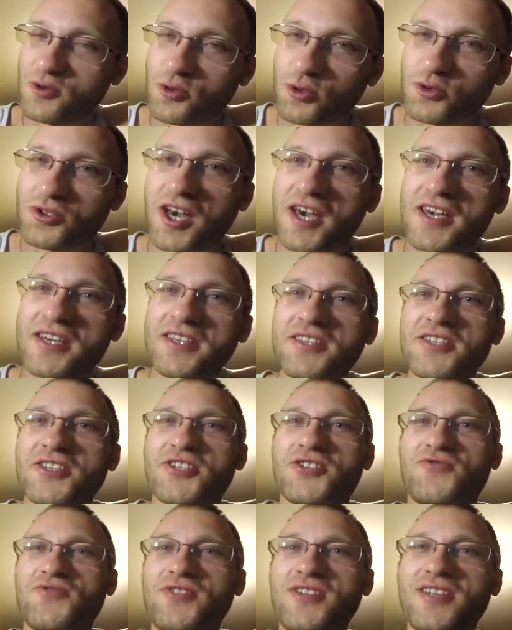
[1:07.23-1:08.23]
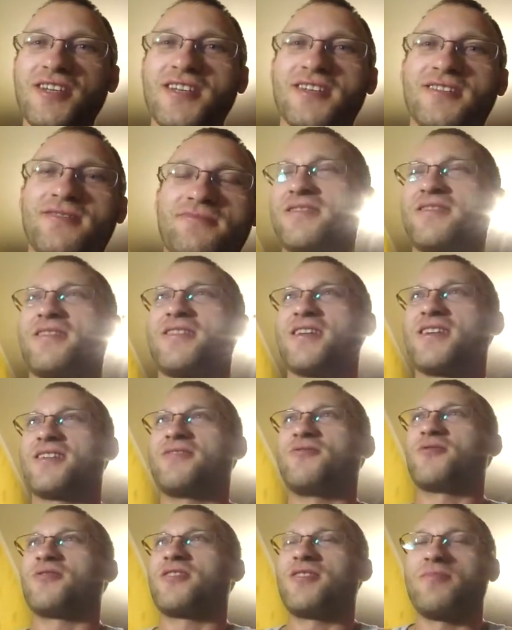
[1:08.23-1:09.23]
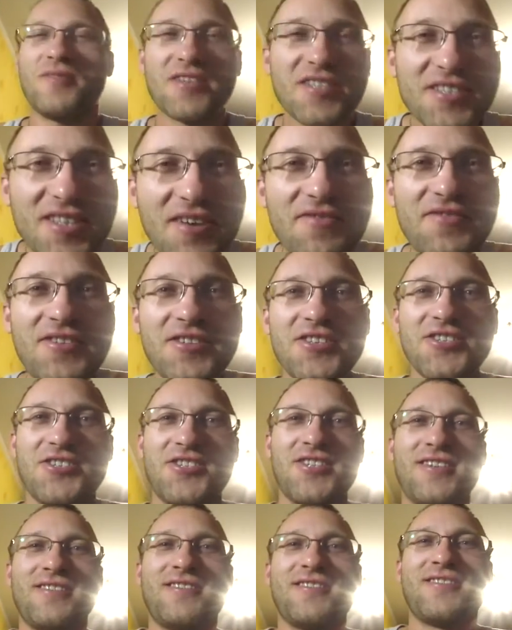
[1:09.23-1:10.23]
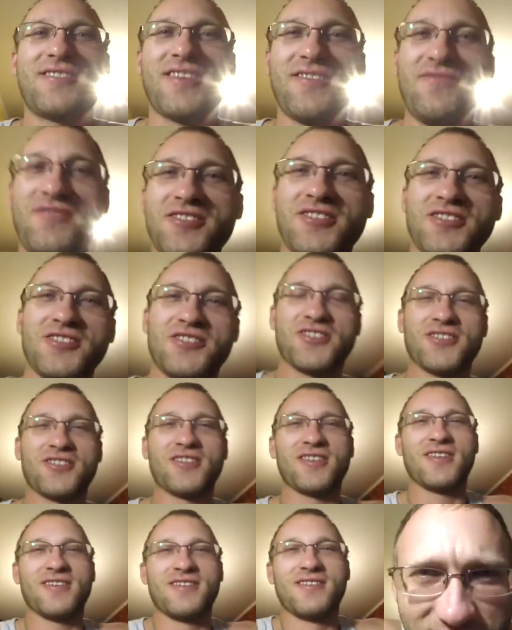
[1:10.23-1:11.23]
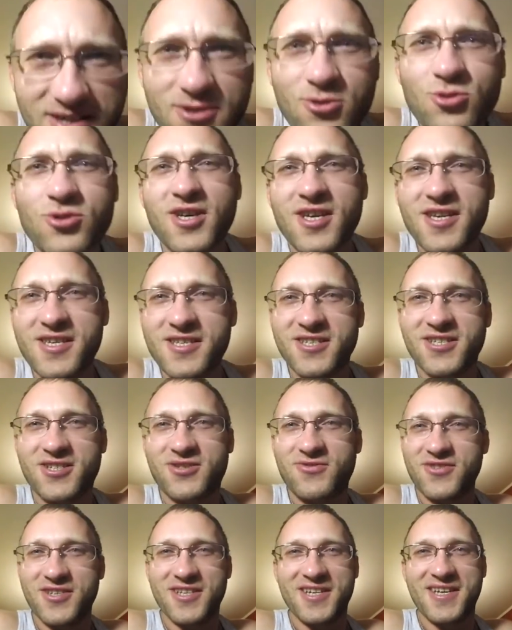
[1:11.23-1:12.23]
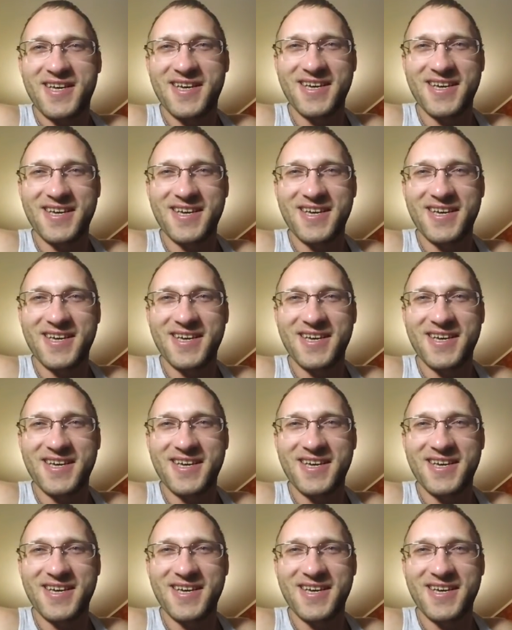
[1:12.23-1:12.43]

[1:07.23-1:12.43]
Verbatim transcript: Кутаинишвили, как его там, Давидыча, Давидыча, да, Кутаинишвили.